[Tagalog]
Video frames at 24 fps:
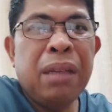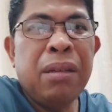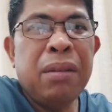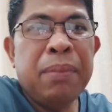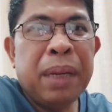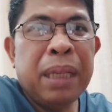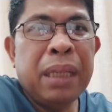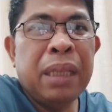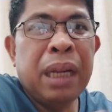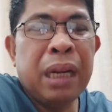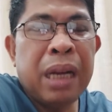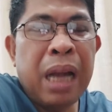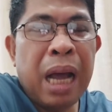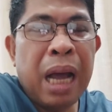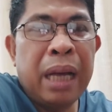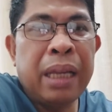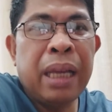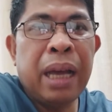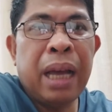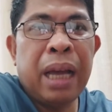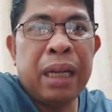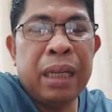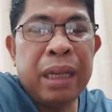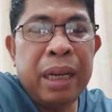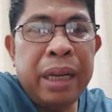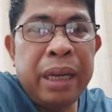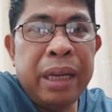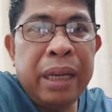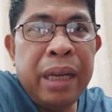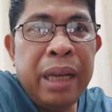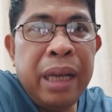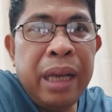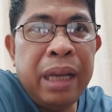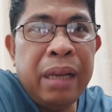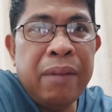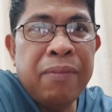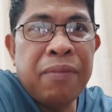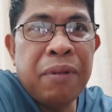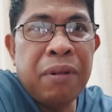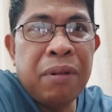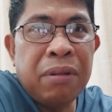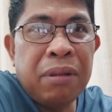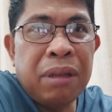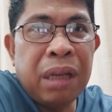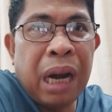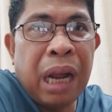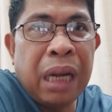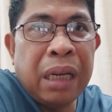Paano mandadaya ang leading
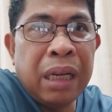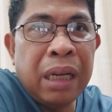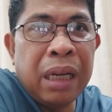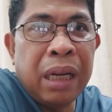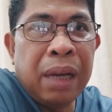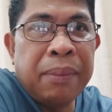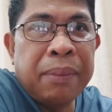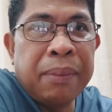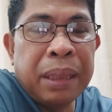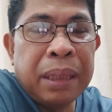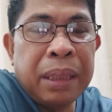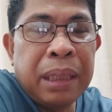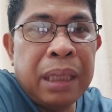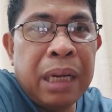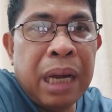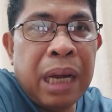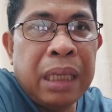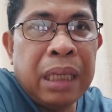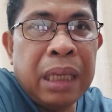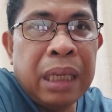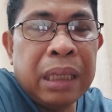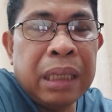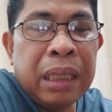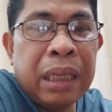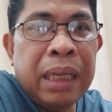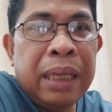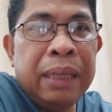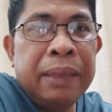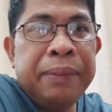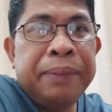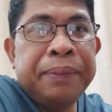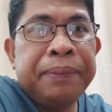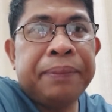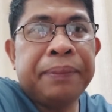front runner ka? Mandadaya ka.